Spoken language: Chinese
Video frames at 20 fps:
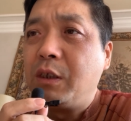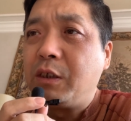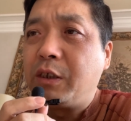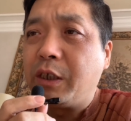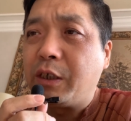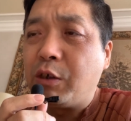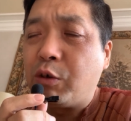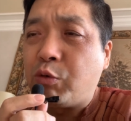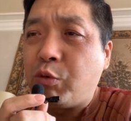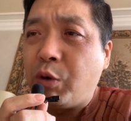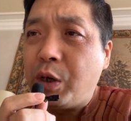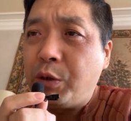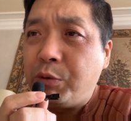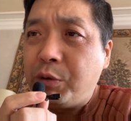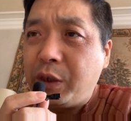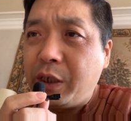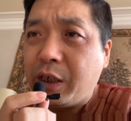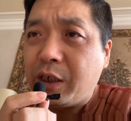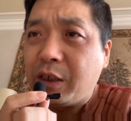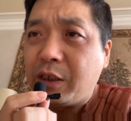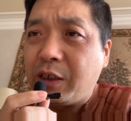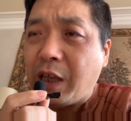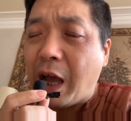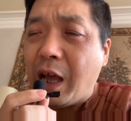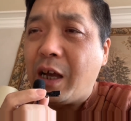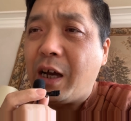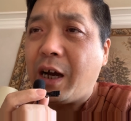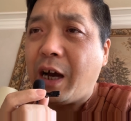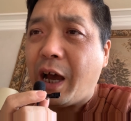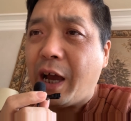这个关于这个
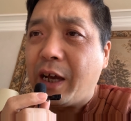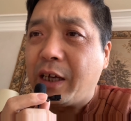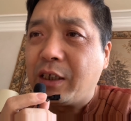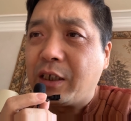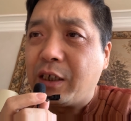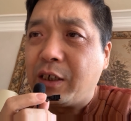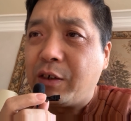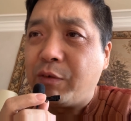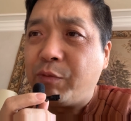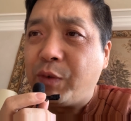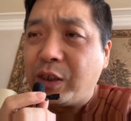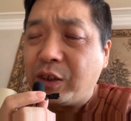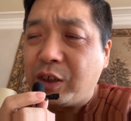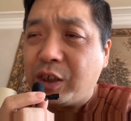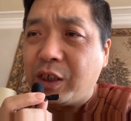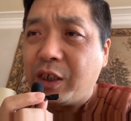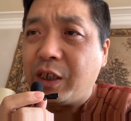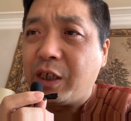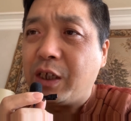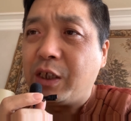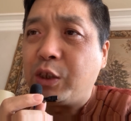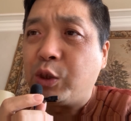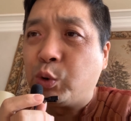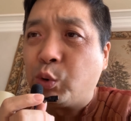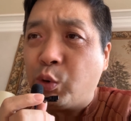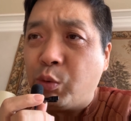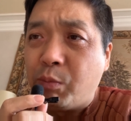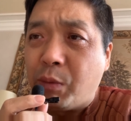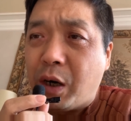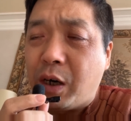南海的问题，
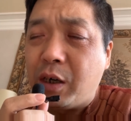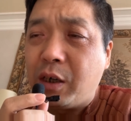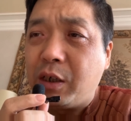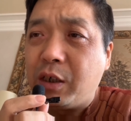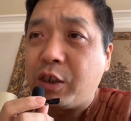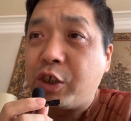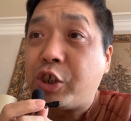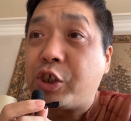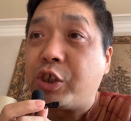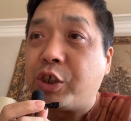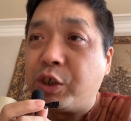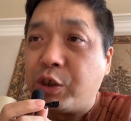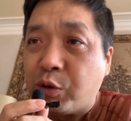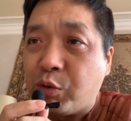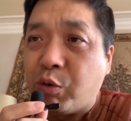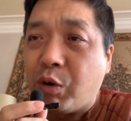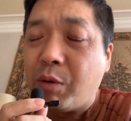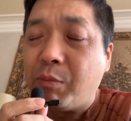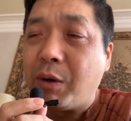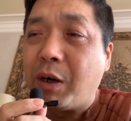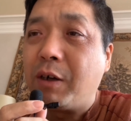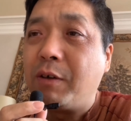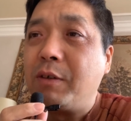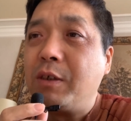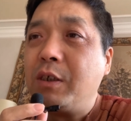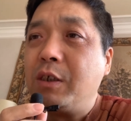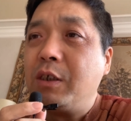东盟十国嘛，